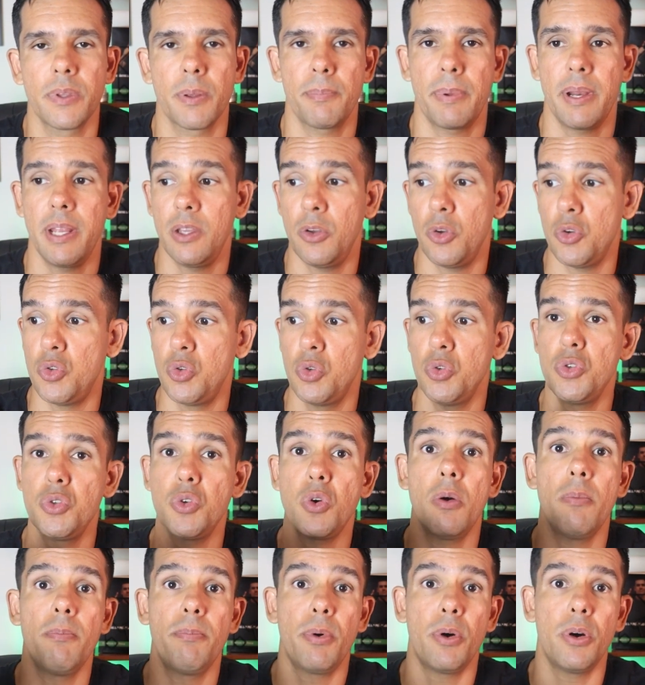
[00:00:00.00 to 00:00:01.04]
para que os juros
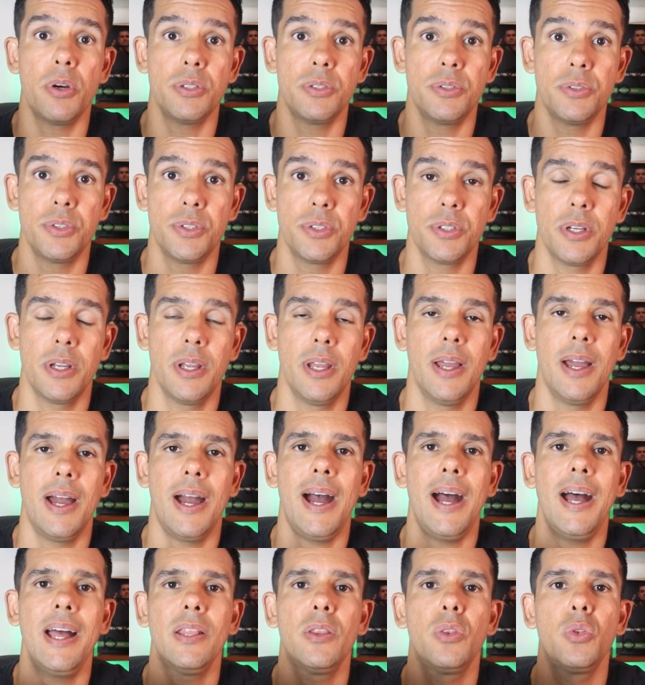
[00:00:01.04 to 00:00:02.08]
compostos
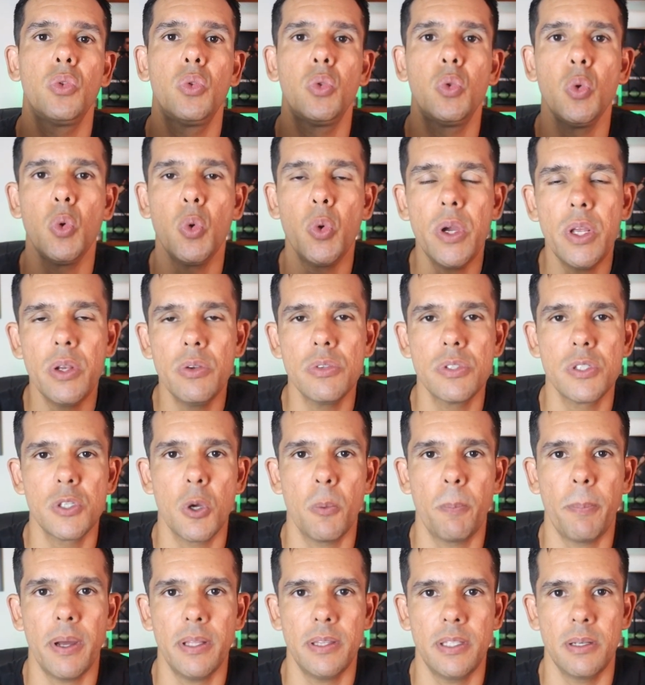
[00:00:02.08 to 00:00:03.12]
atuem no
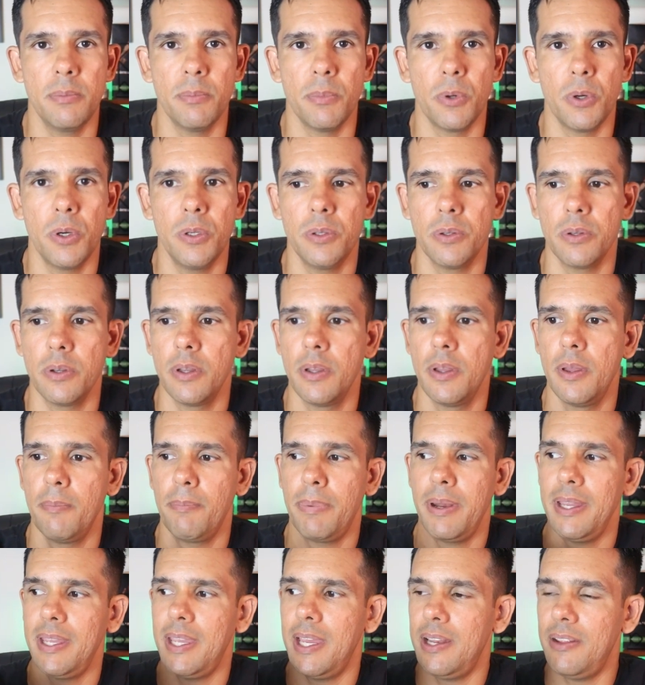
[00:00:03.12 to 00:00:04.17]
seu patrimônio,
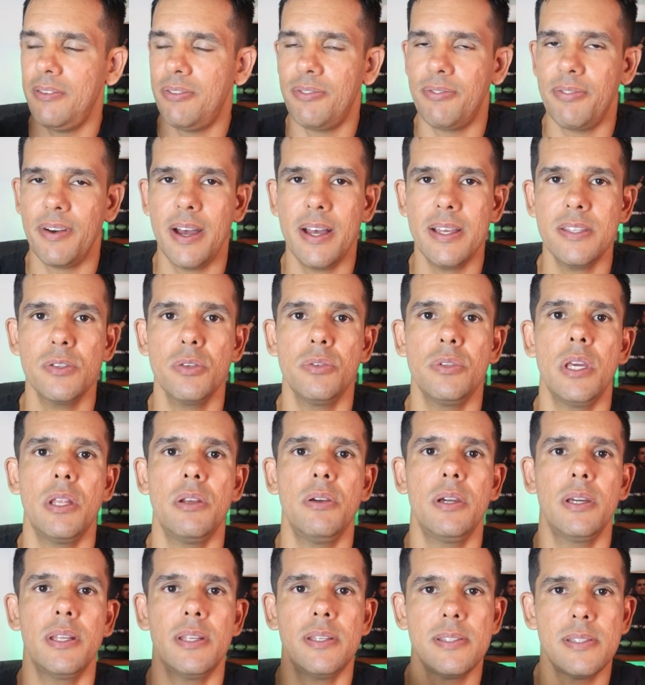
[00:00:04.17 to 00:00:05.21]
para que ele faça o
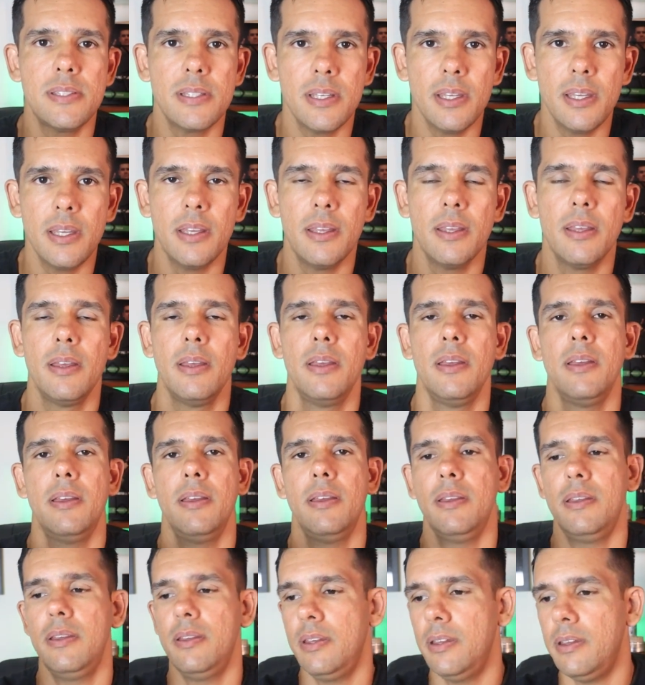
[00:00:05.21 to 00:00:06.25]
dinheiro crescer
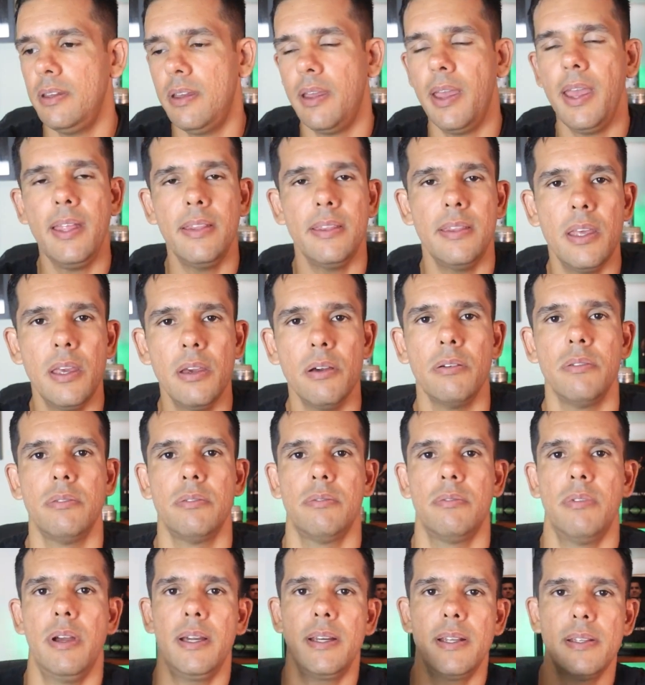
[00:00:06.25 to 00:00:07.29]
e rendeu,
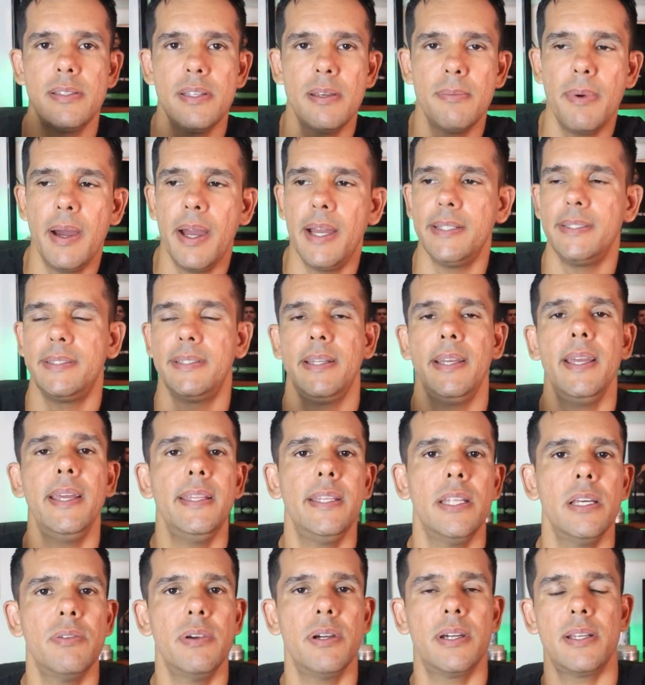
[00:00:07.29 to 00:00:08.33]
vai crescer mais,
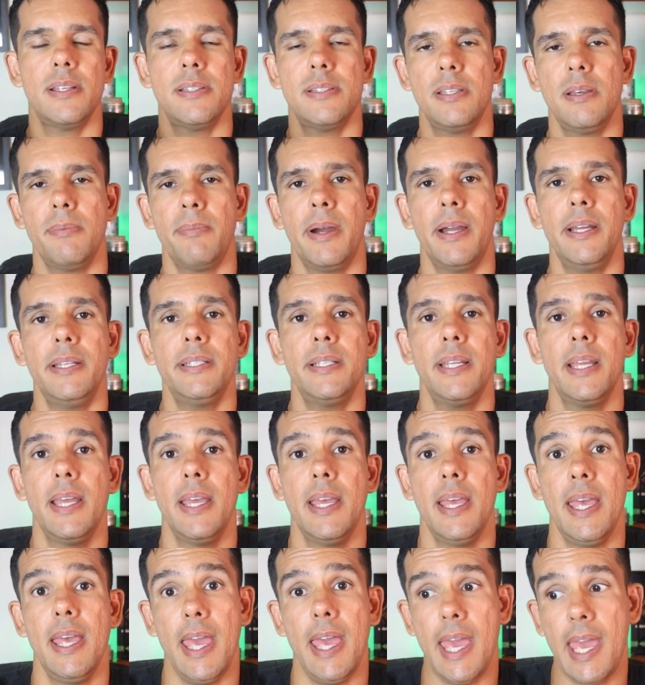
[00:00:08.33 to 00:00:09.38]
rendeu, vai crescer mais,
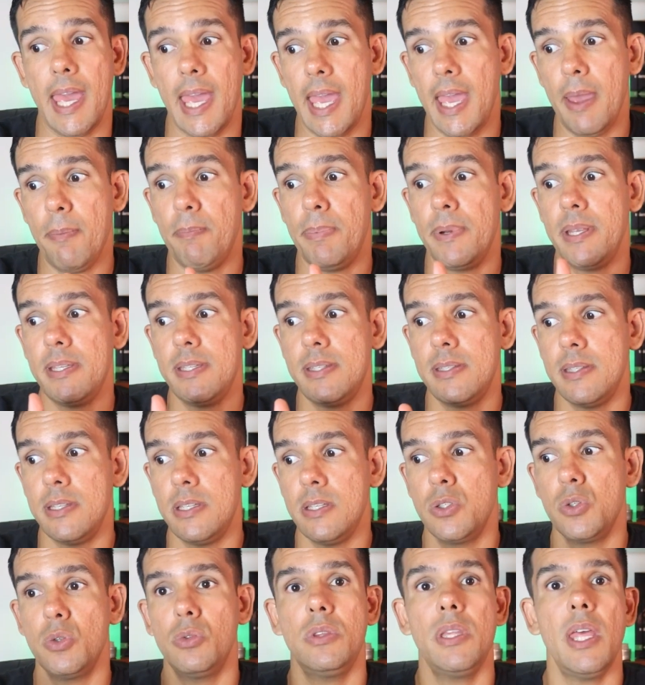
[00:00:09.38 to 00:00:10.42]
é
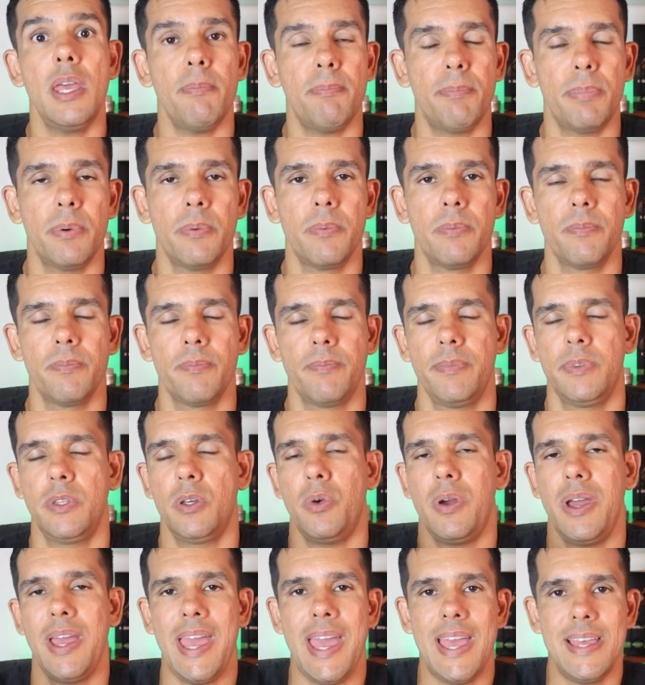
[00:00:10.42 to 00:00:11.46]
preciso tempo.
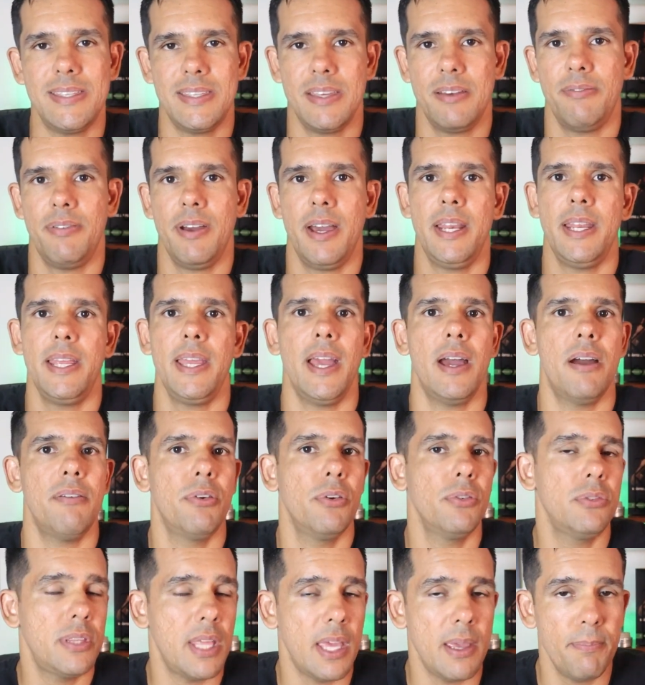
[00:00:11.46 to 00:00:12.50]
Então, essa
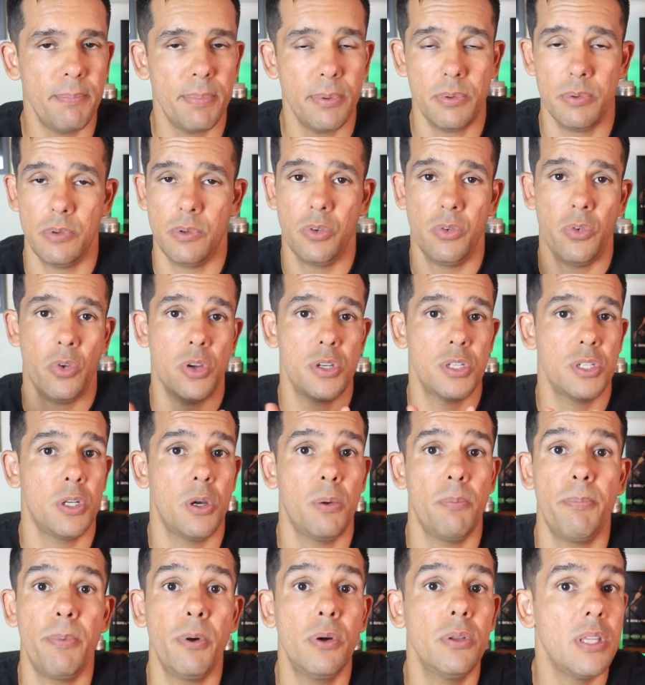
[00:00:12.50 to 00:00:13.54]
variável tempo nós
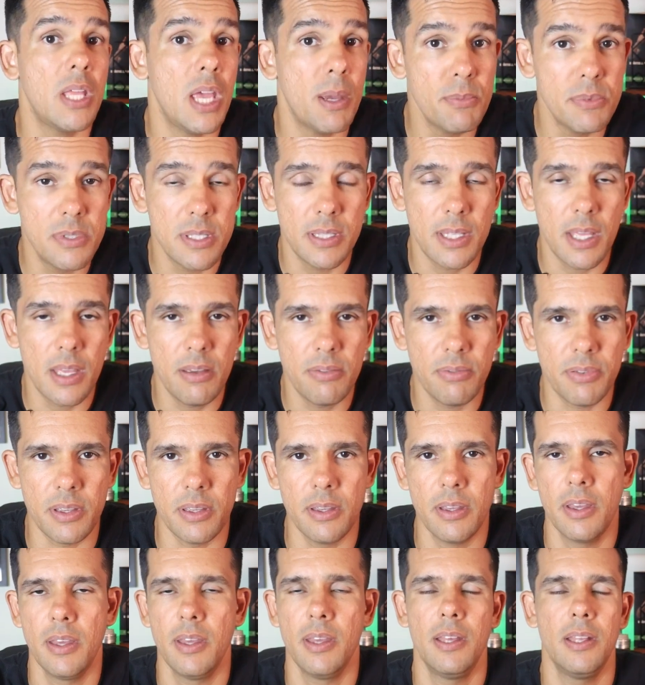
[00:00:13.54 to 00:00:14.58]
não podemos
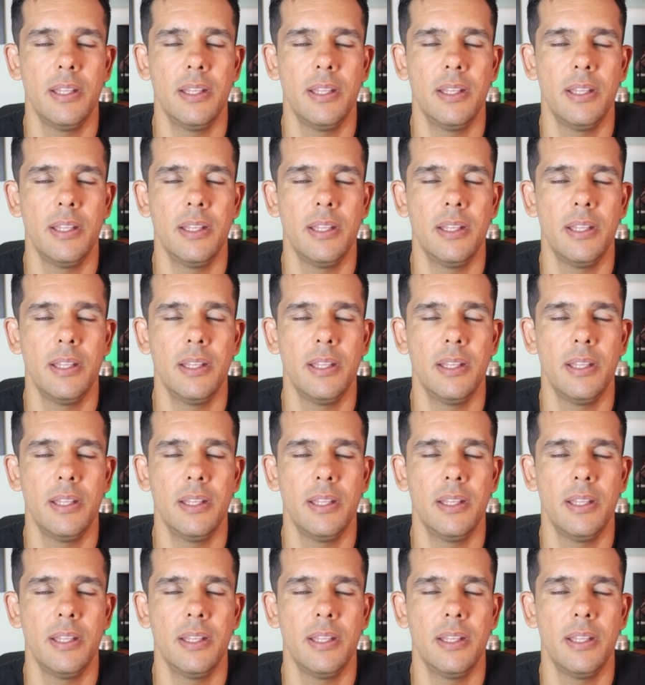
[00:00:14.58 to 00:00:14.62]
intervir.